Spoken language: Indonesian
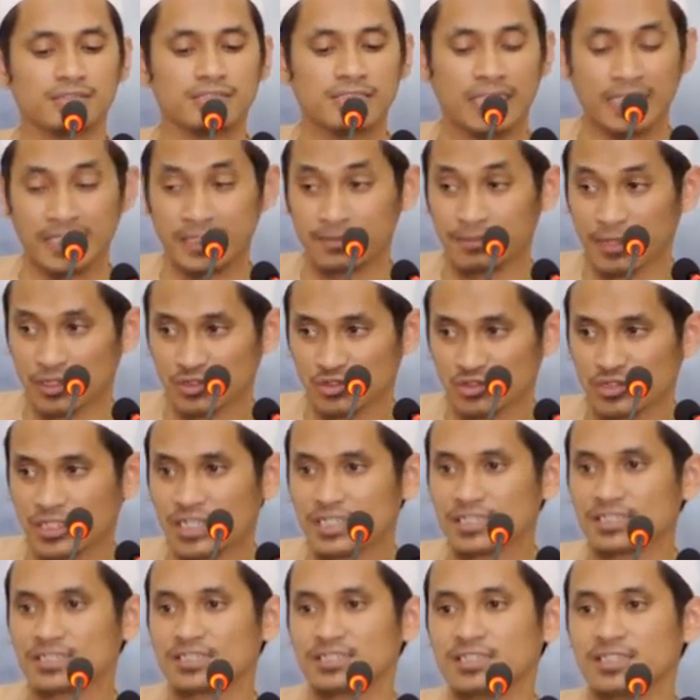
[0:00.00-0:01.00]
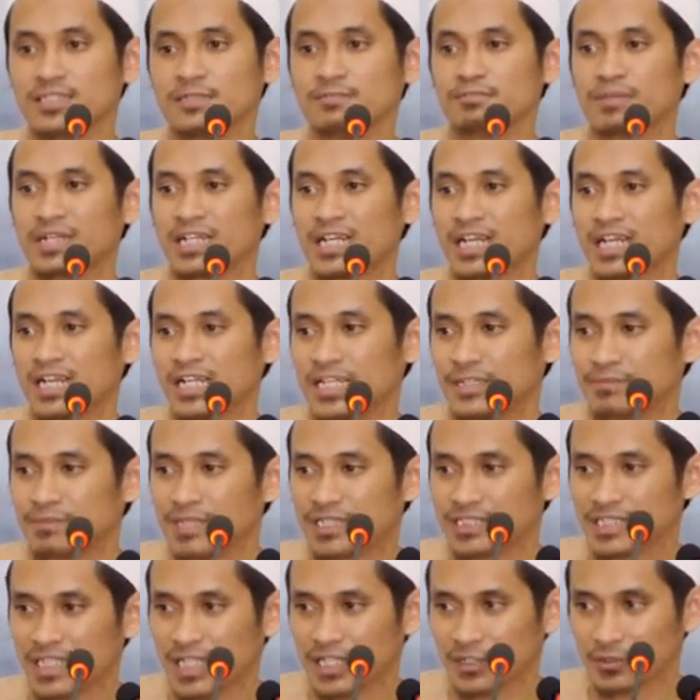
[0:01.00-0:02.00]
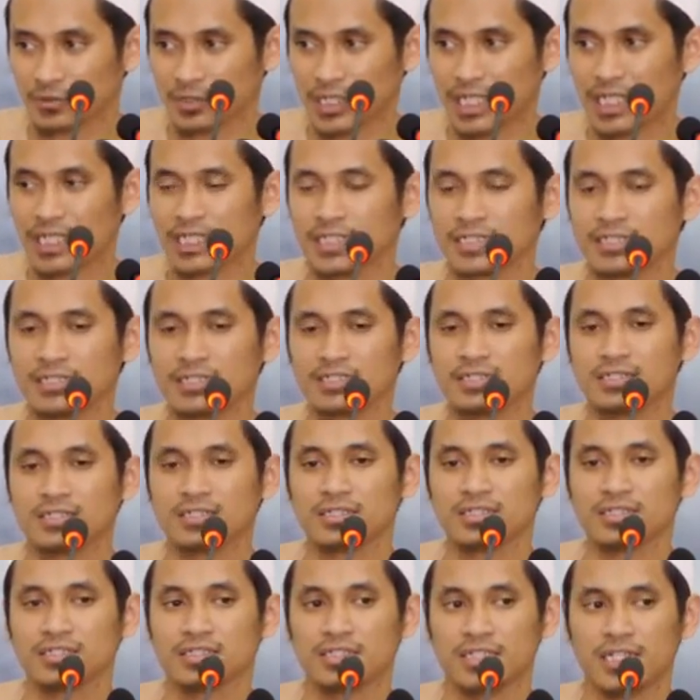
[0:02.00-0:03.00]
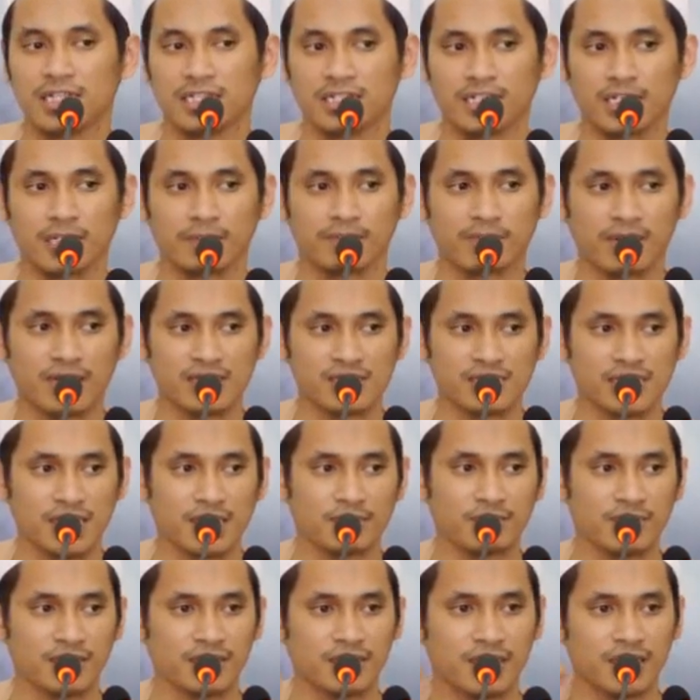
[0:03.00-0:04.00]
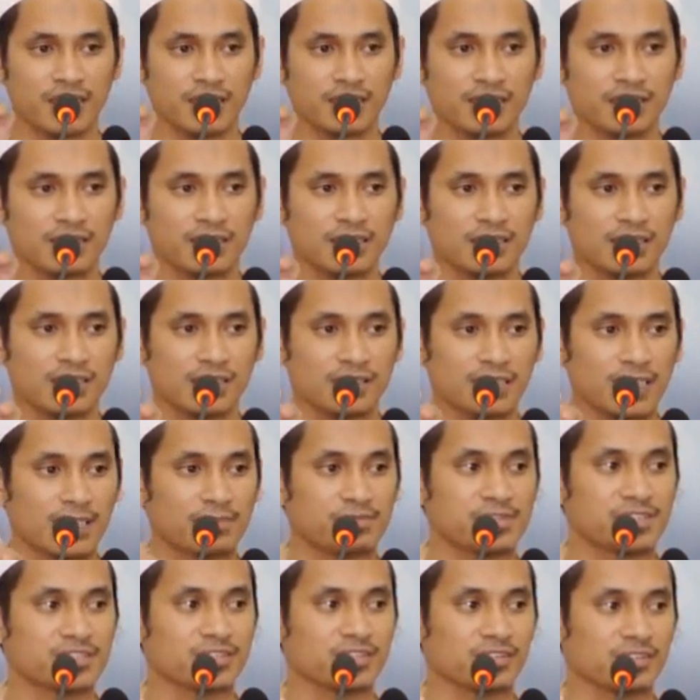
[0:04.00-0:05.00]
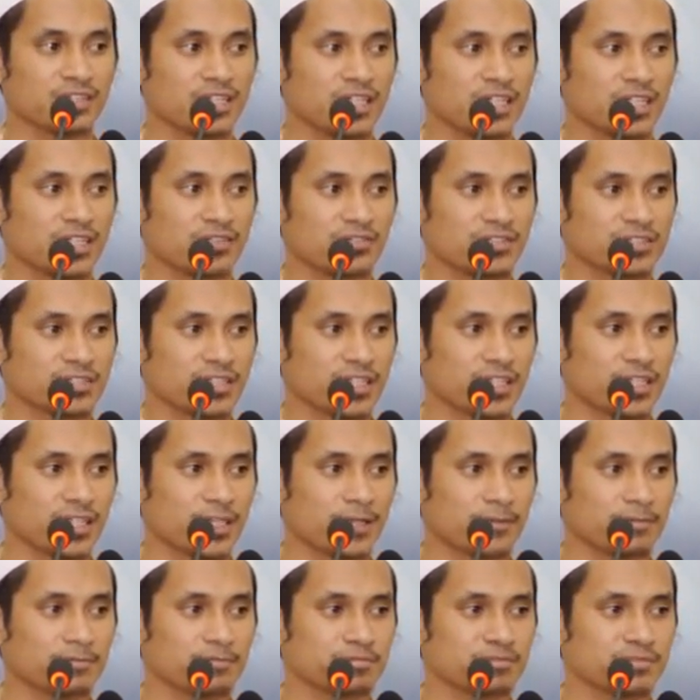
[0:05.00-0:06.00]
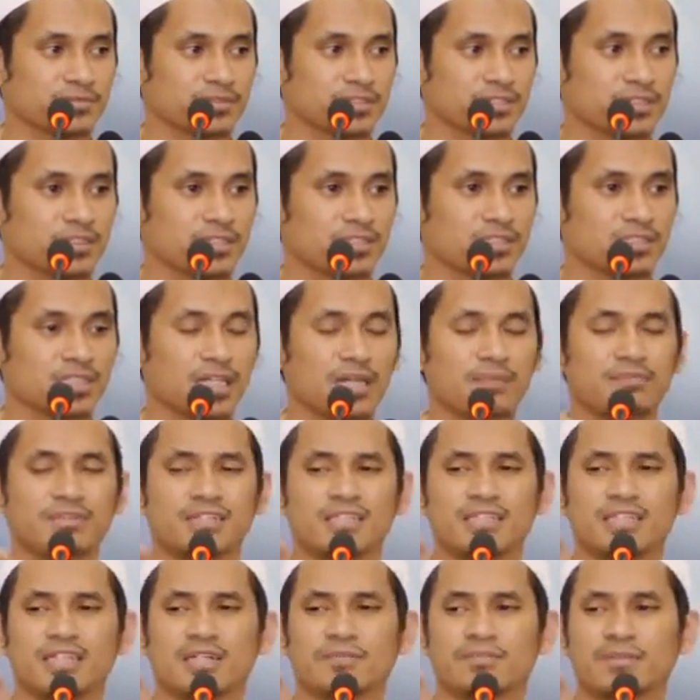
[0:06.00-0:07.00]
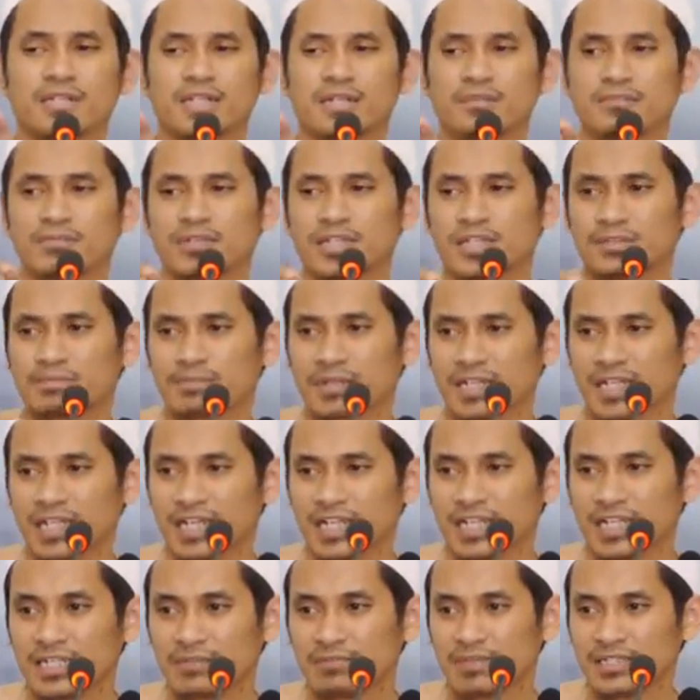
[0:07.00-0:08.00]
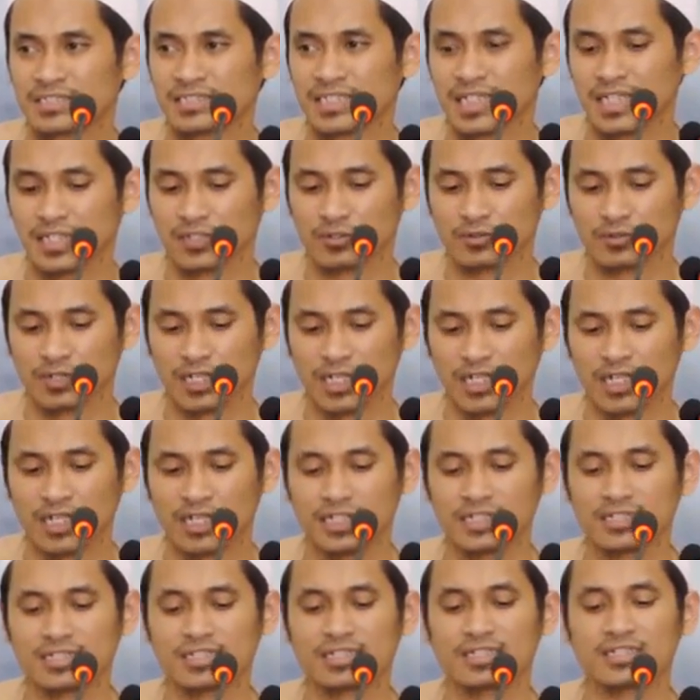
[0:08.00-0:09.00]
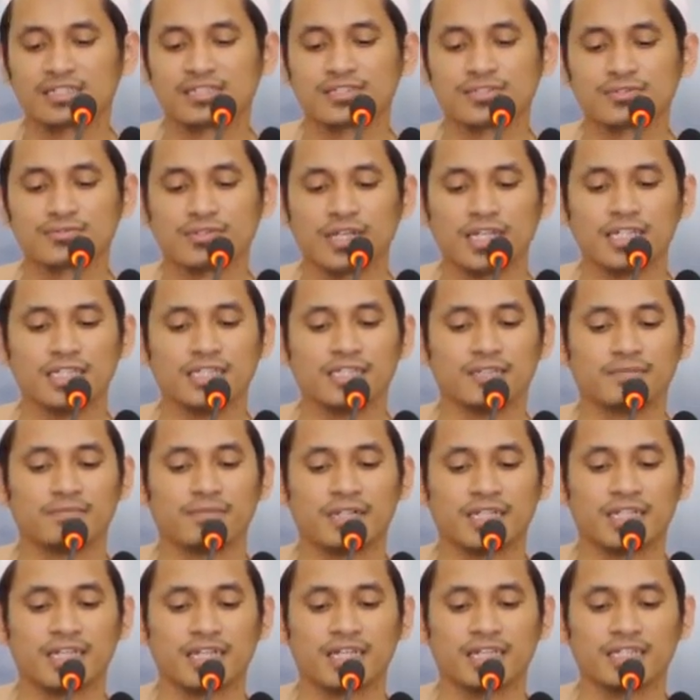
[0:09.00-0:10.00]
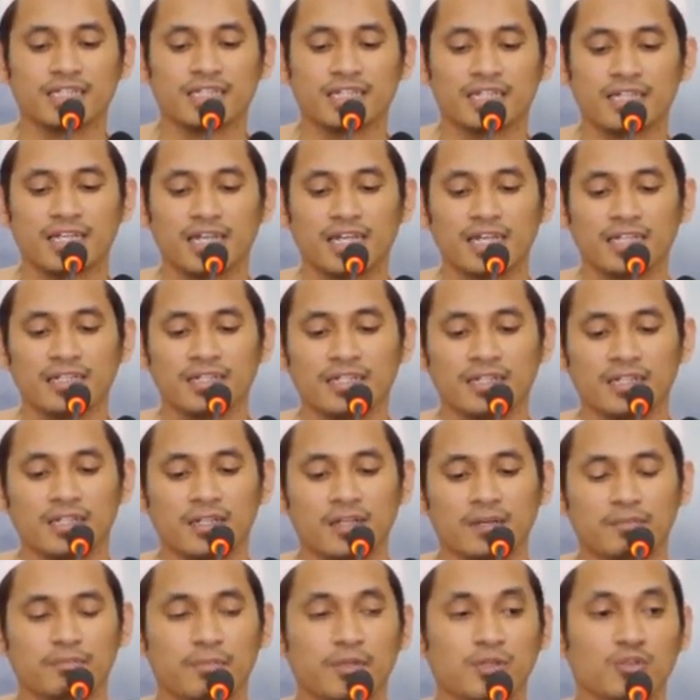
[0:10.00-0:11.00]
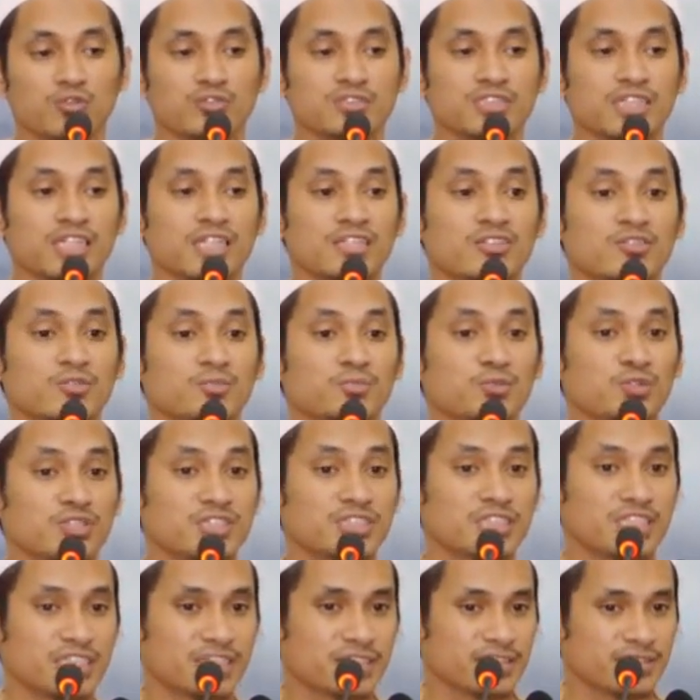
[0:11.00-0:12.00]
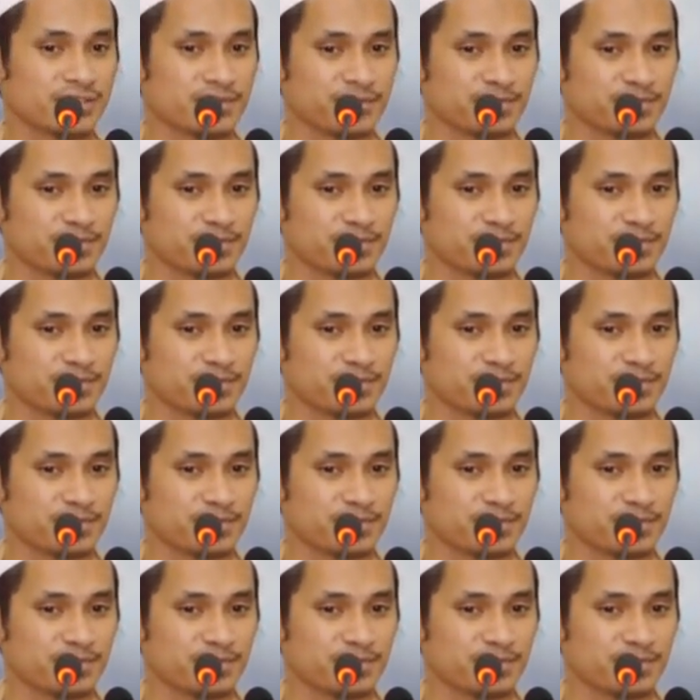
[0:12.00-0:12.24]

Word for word: yang dimaksudkan di sini para ahli baca Al-Quran ini adalah para sahabat dan Nabi Shallallahu Alaihi Wasallam. Kami tidak pernah melihat para ahli baca Al-Quran kecuali mereka katakan perutnya itu buncit.